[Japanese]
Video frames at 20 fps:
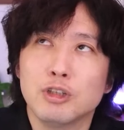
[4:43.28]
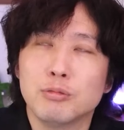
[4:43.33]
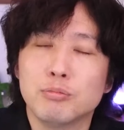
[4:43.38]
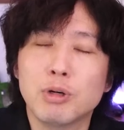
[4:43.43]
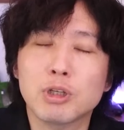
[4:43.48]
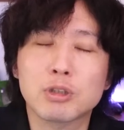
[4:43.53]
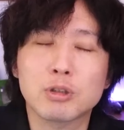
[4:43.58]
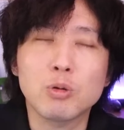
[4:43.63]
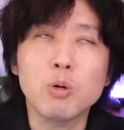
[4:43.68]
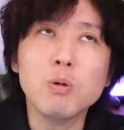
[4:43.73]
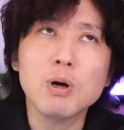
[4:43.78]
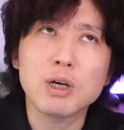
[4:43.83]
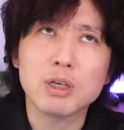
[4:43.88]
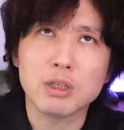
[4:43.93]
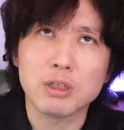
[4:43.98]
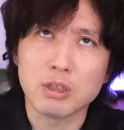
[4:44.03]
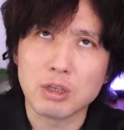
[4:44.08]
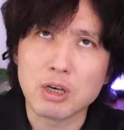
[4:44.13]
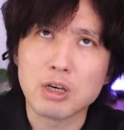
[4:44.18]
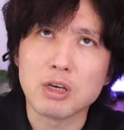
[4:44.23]
まあ、とは
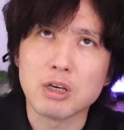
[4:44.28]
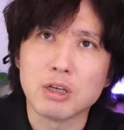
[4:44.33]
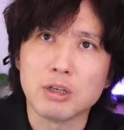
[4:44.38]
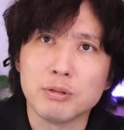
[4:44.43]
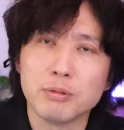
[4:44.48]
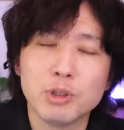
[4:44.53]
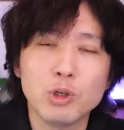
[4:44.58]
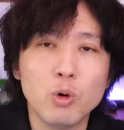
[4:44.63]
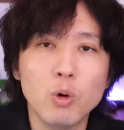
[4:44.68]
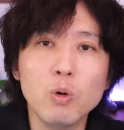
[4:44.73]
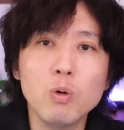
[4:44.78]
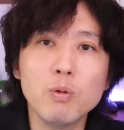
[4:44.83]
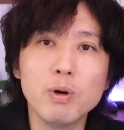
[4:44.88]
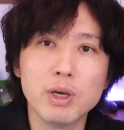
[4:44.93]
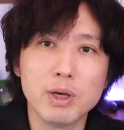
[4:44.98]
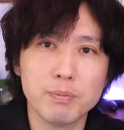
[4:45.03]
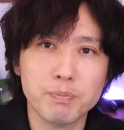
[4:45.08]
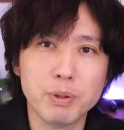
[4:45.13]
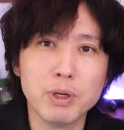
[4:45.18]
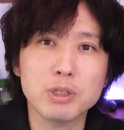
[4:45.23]
いえ、日本
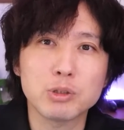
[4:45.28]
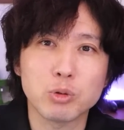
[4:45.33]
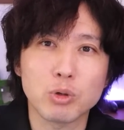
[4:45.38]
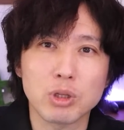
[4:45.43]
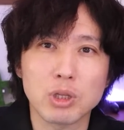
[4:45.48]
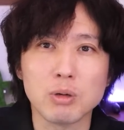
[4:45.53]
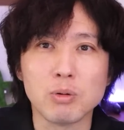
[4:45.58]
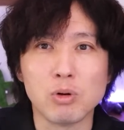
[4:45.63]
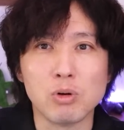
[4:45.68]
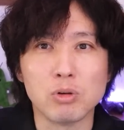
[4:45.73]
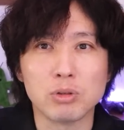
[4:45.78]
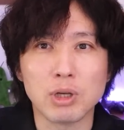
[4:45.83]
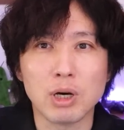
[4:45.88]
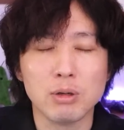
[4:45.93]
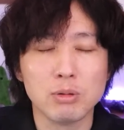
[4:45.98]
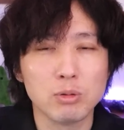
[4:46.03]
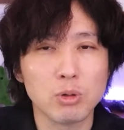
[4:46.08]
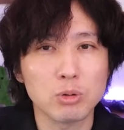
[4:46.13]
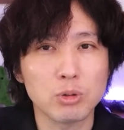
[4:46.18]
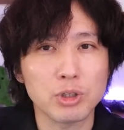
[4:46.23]
はやっぱりそれでも
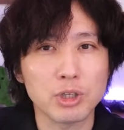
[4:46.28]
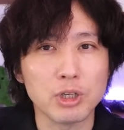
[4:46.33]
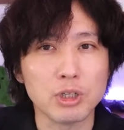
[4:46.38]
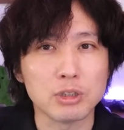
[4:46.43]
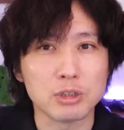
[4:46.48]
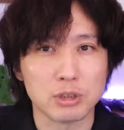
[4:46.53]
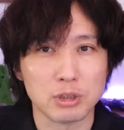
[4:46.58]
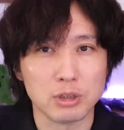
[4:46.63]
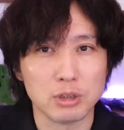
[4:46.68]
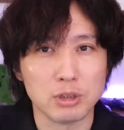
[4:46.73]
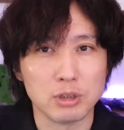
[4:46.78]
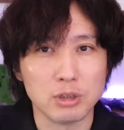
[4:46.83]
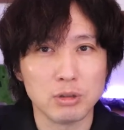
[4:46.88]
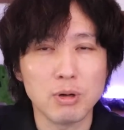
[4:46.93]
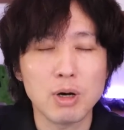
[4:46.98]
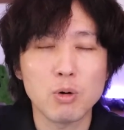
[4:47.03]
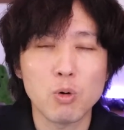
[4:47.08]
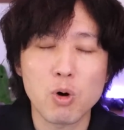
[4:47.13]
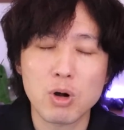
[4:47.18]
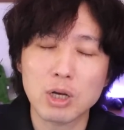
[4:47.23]
ダウンロード比率、
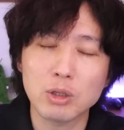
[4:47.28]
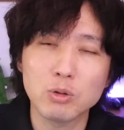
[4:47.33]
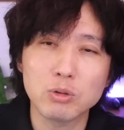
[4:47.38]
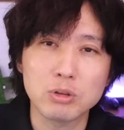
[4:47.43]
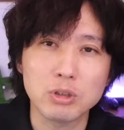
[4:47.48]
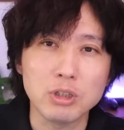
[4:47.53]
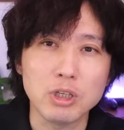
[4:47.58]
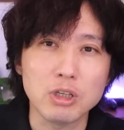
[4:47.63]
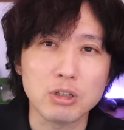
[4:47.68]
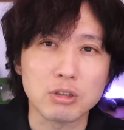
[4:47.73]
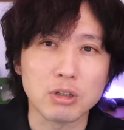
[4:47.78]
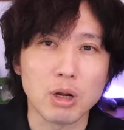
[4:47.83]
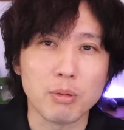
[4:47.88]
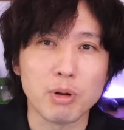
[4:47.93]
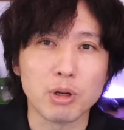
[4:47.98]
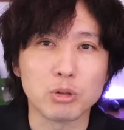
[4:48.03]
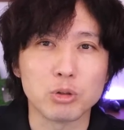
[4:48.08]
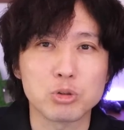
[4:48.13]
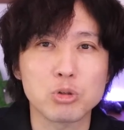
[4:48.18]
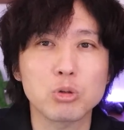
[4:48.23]
まあ、他の国に比べ
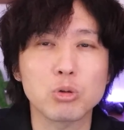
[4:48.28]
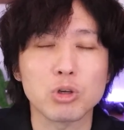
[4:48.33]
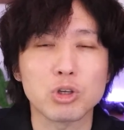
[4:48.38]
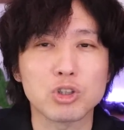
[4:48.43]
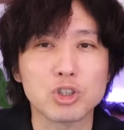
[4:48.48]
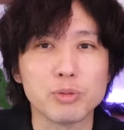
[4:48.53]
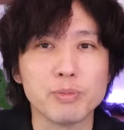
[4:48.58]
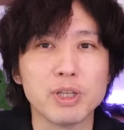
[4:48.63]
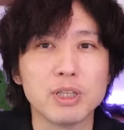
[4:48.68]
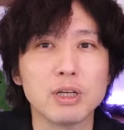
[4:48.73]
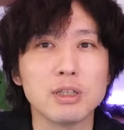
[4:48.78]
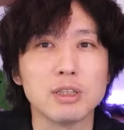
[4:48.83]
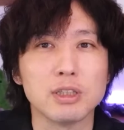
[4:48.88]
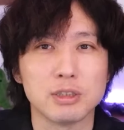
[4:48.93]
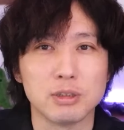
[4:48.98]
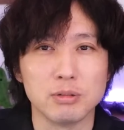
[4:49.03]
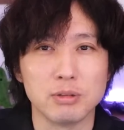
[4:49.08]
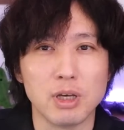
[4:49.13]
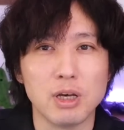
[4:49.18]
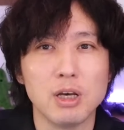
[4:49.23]
るとちょっと低めなんで
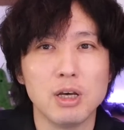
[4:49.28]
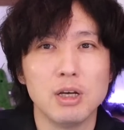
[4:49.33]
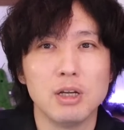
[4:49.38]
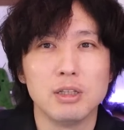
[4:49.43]
すよね。